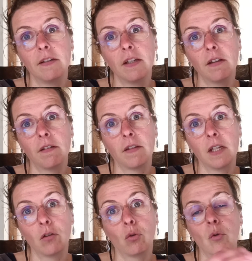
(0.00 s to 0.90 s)
L'idée,
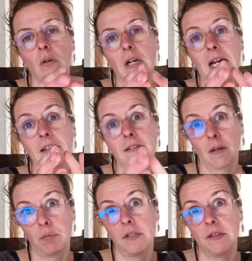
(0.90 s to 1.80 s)
c'est de la
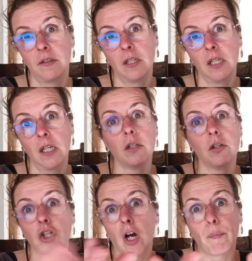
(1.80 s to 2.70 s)
simplicité.
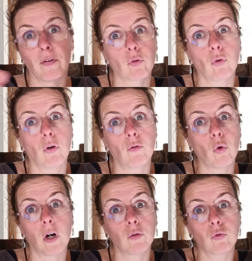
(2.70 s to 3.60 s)
Déjà parce qu'on
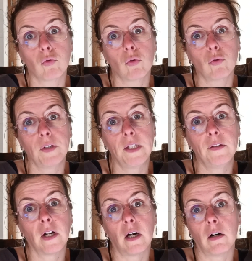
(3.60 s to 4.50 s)
aura toutes nos vies
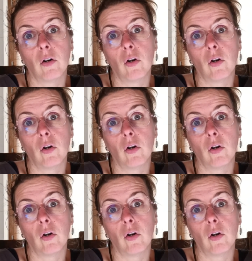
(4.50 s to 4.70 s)
dans